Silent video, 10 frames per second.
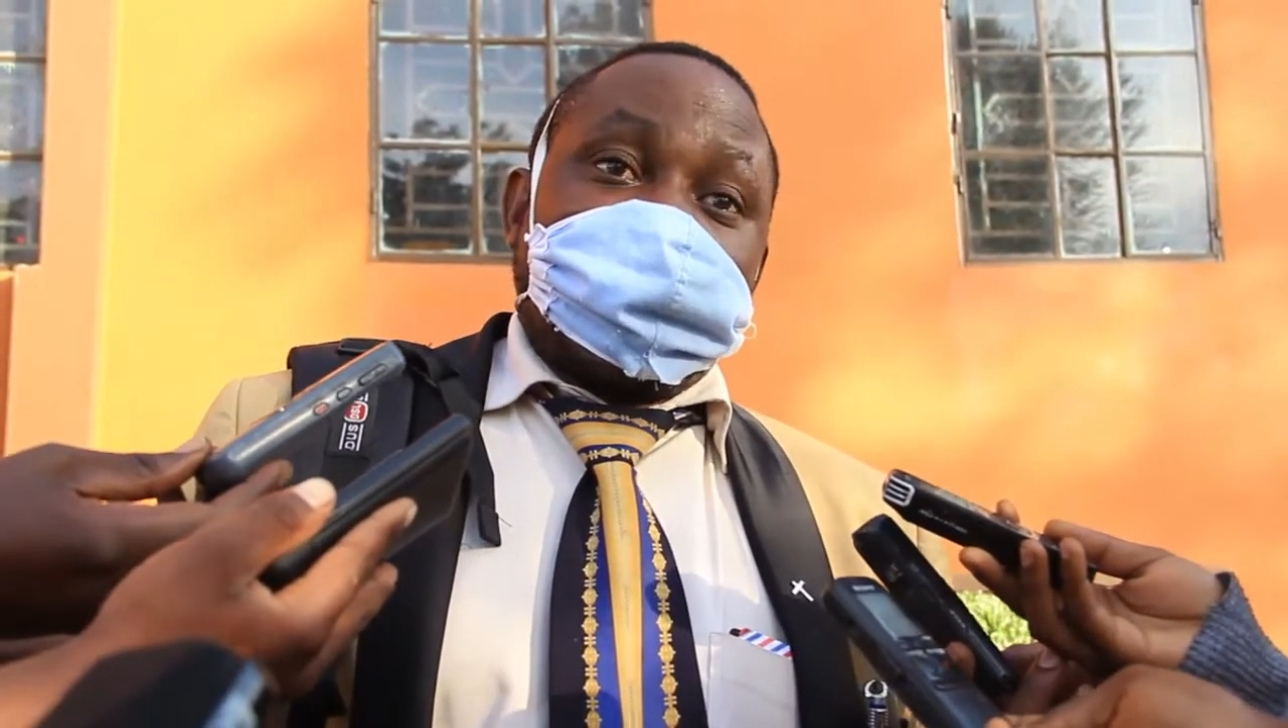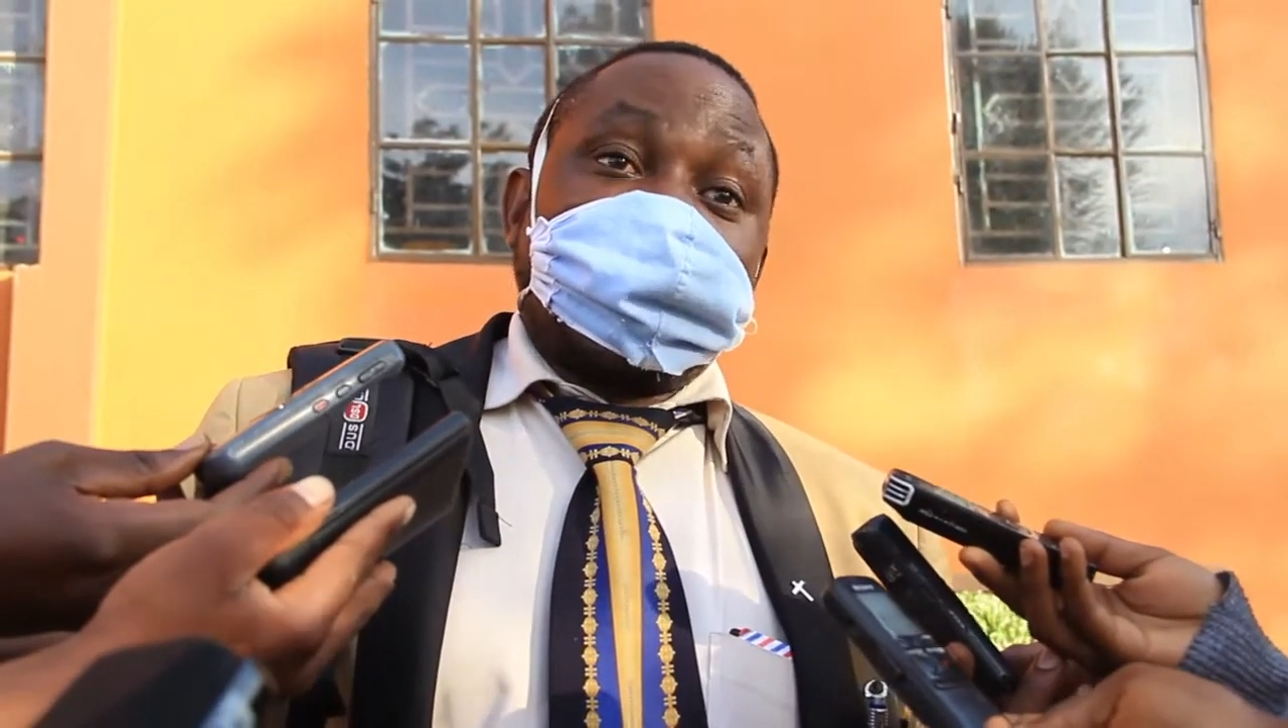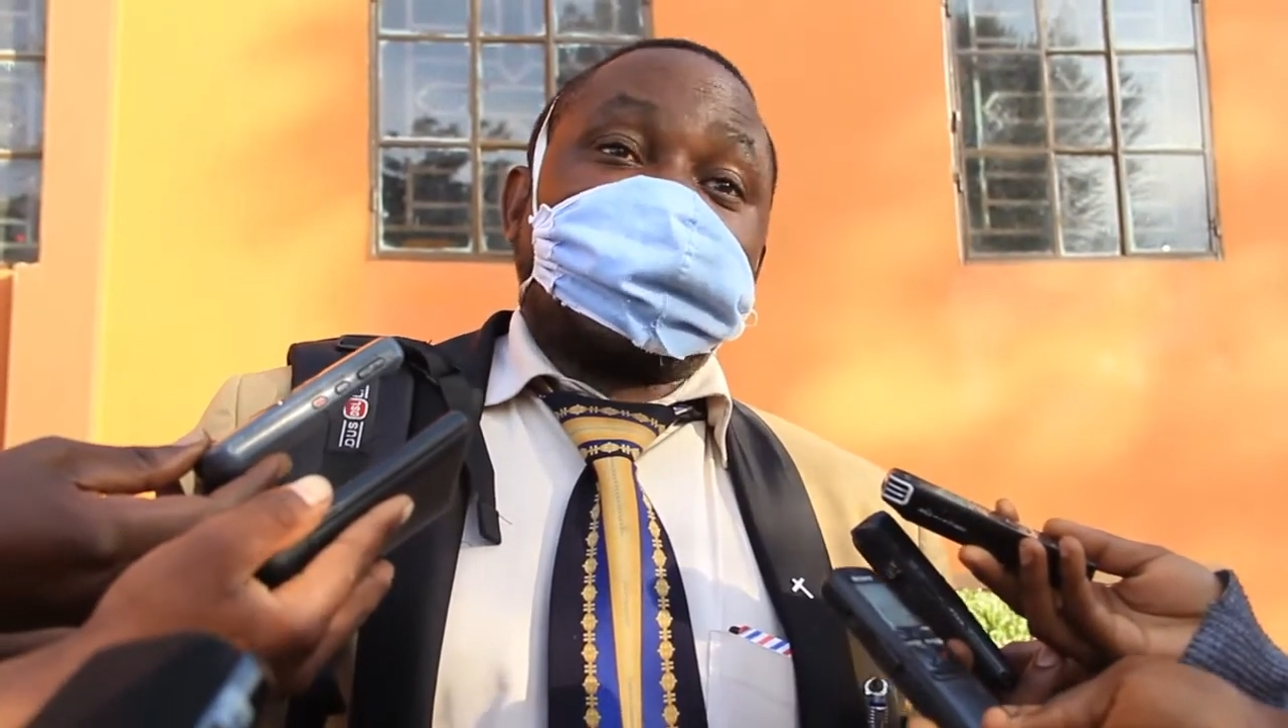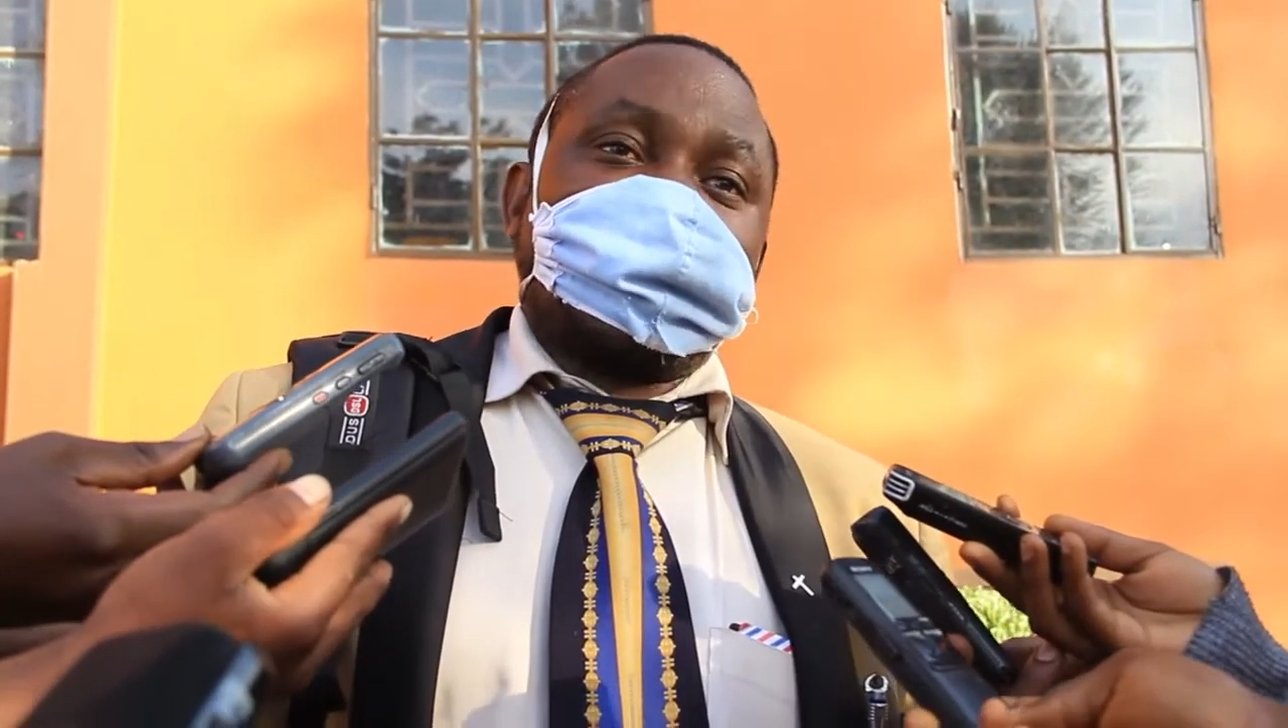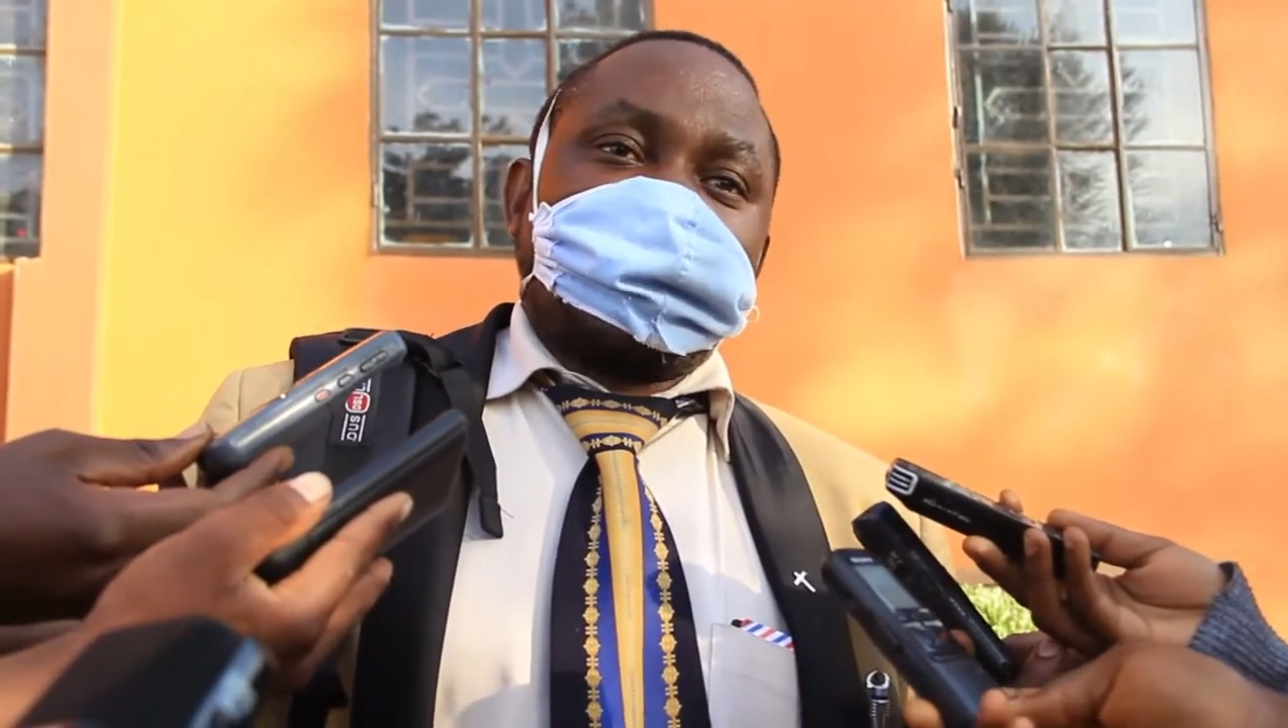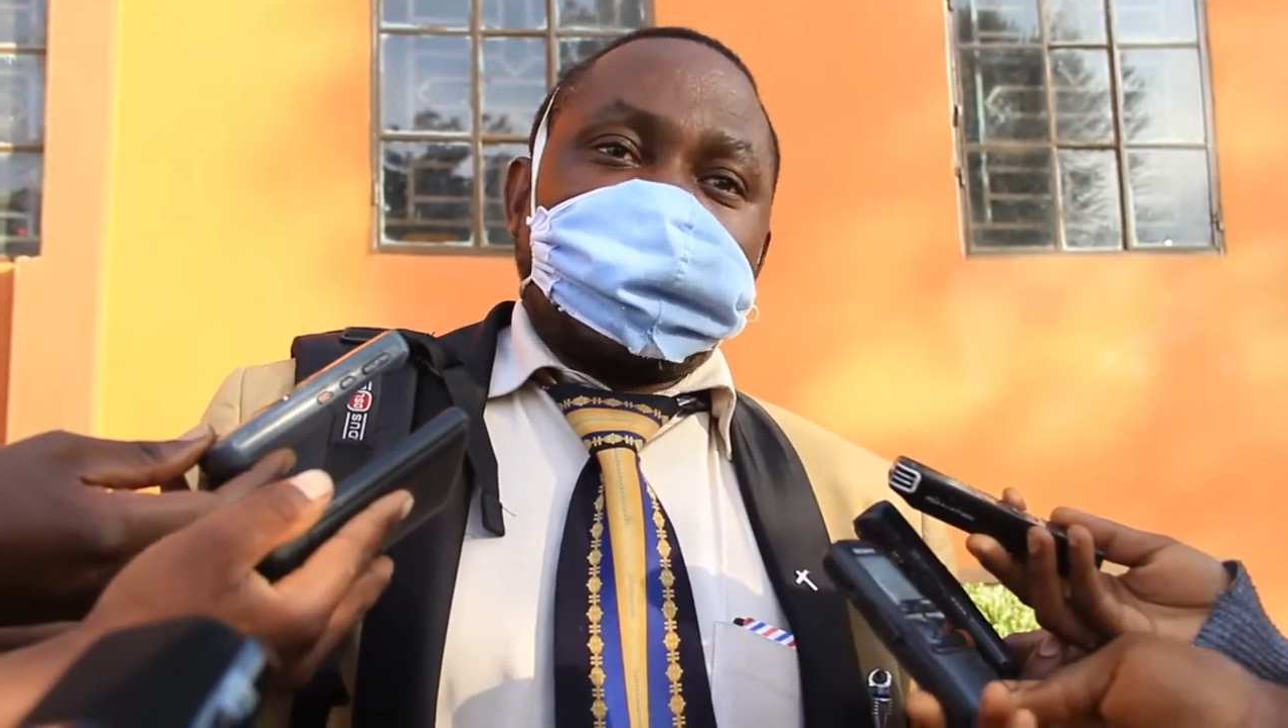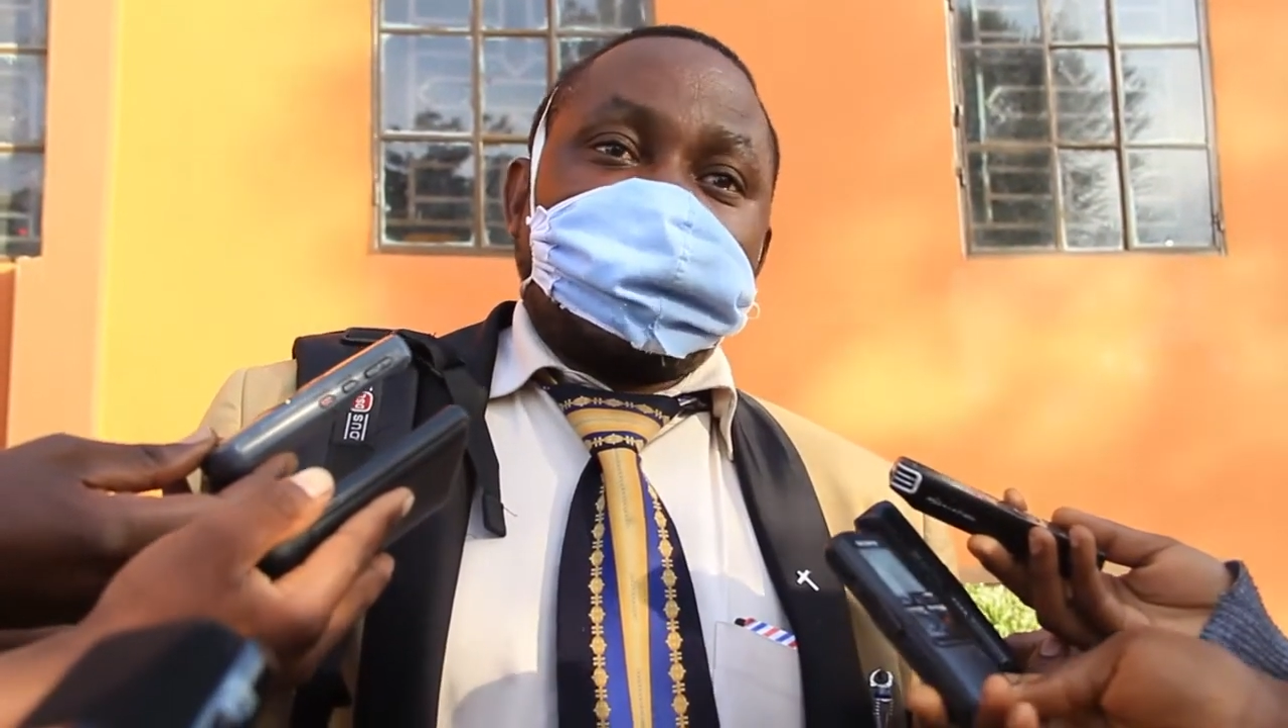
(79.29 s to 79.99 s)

à janvier